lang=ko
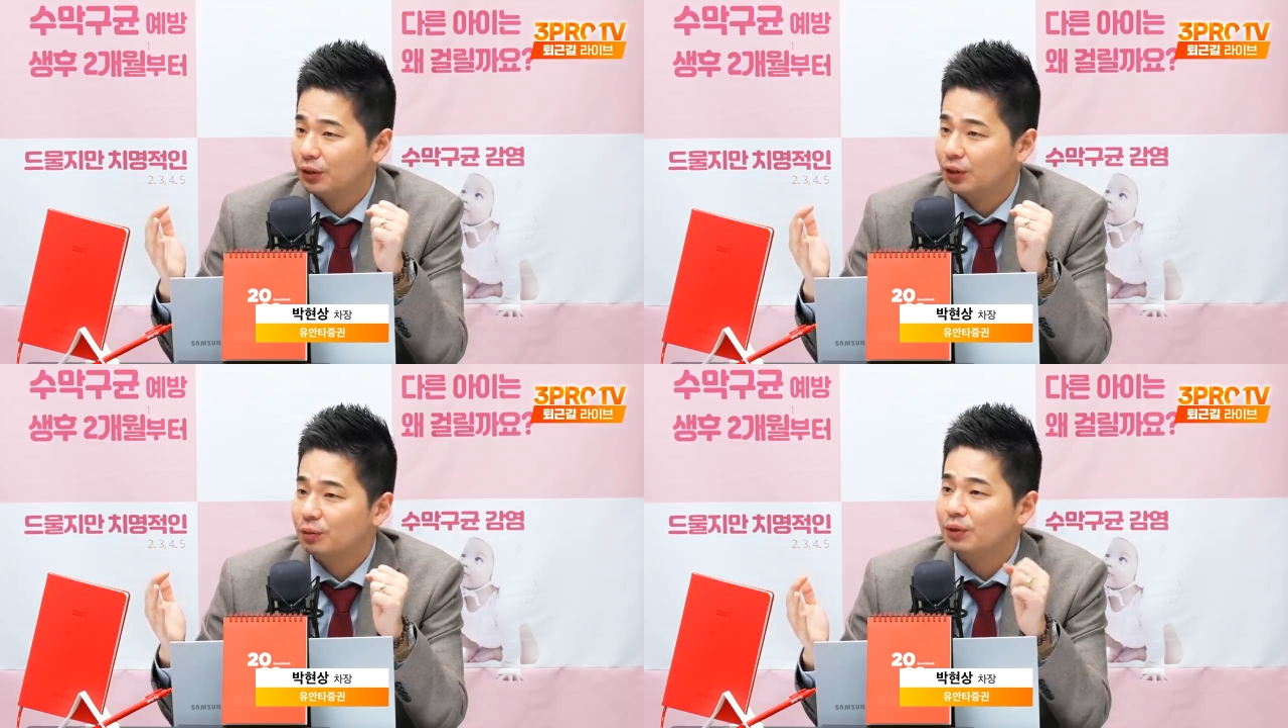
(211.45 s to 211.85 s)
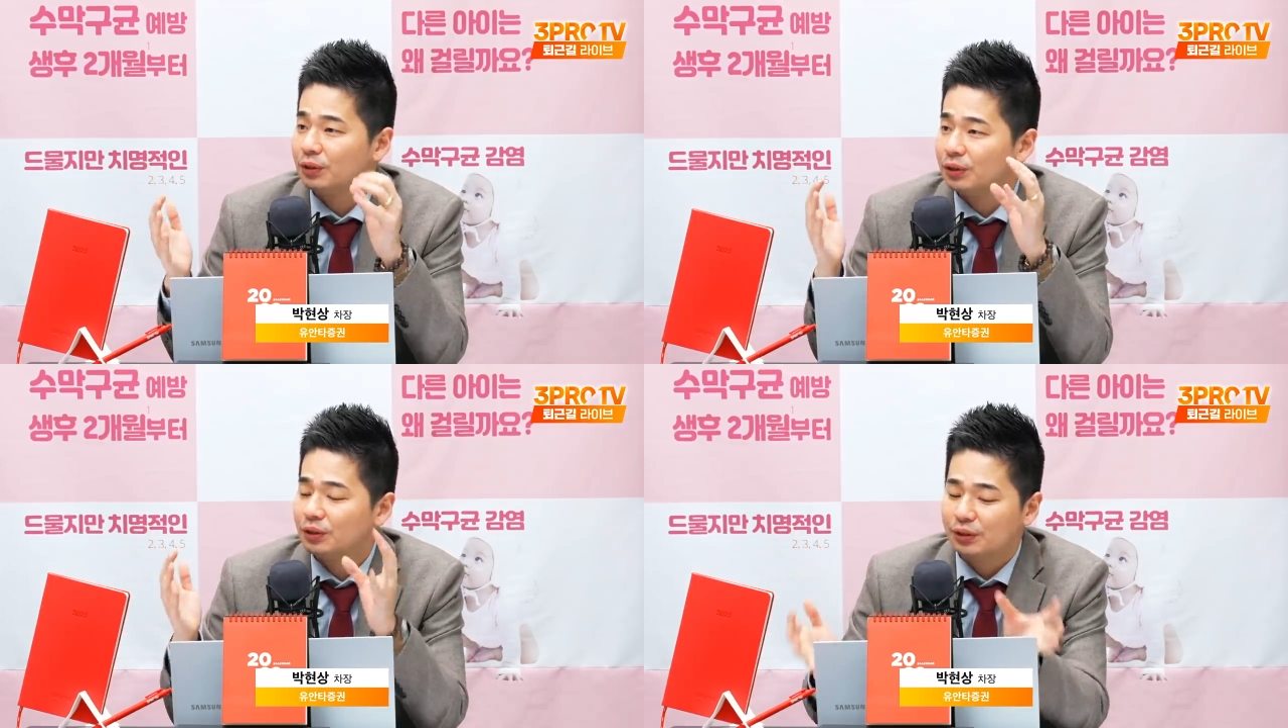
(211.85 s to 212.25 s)
그러면
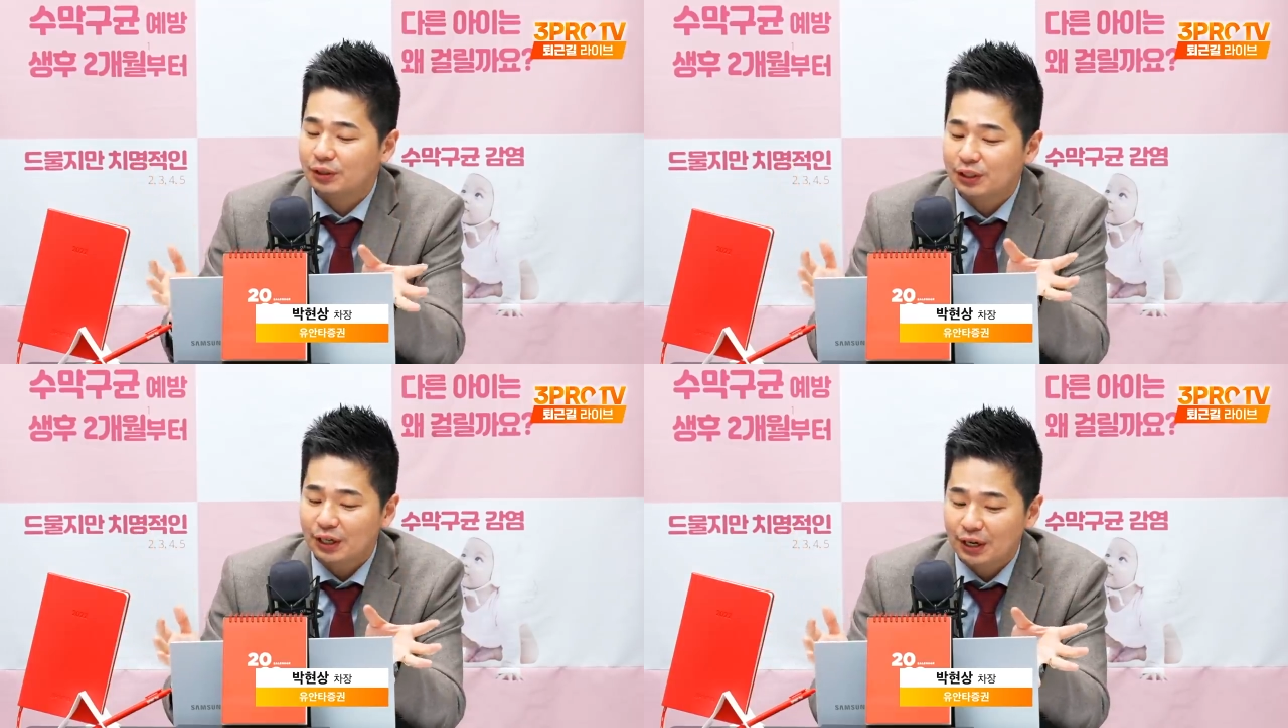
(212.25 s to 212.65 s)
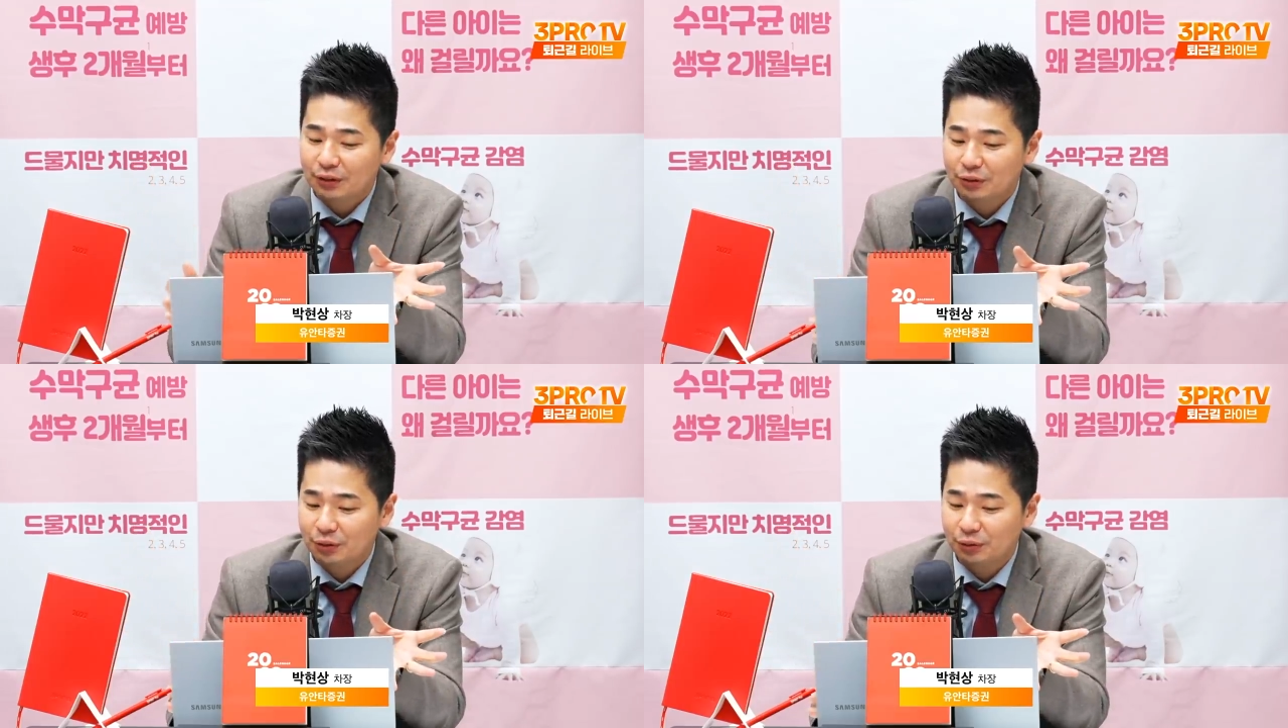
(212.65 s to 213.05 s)
그, 그 시장
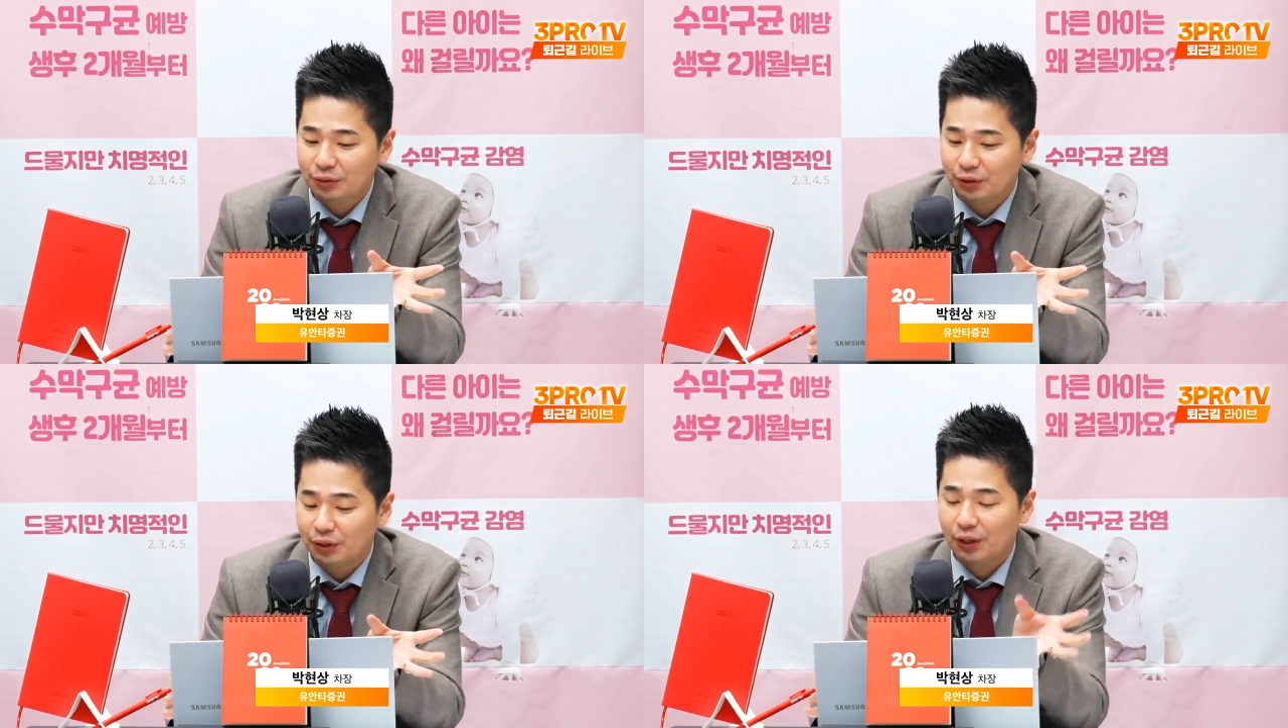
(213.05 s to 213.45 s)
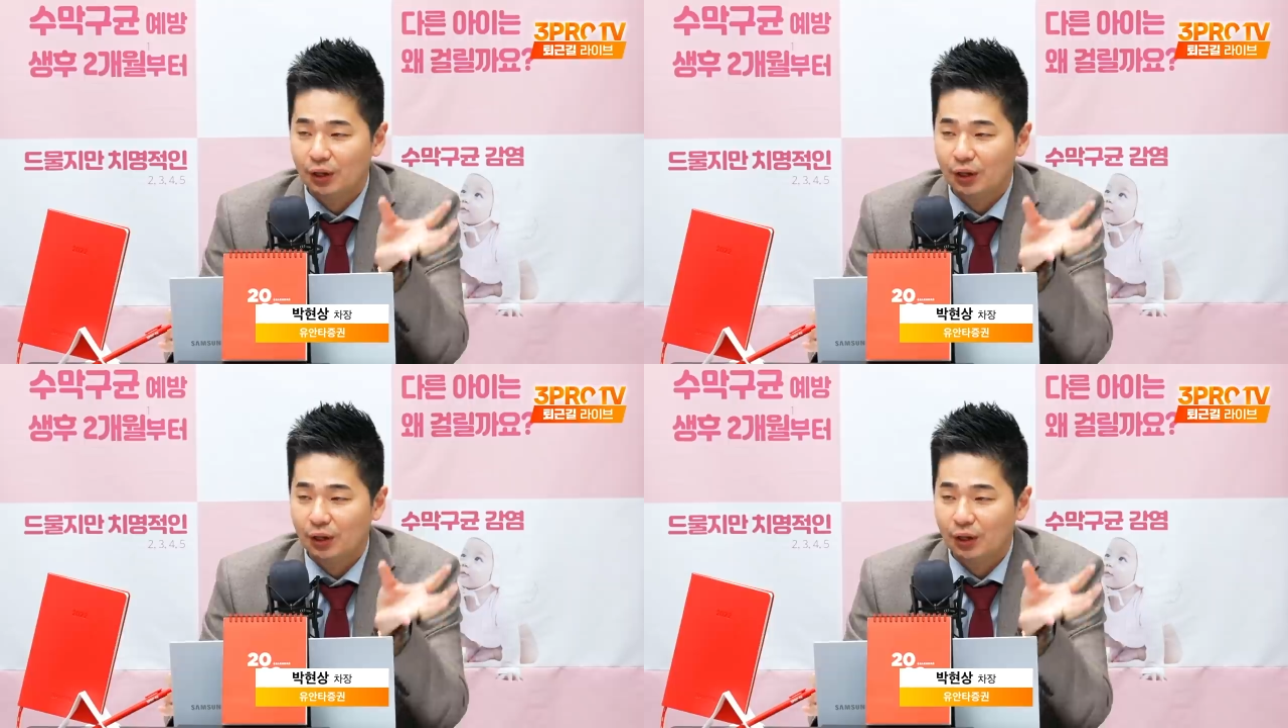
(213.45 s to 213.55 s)
같은 경우는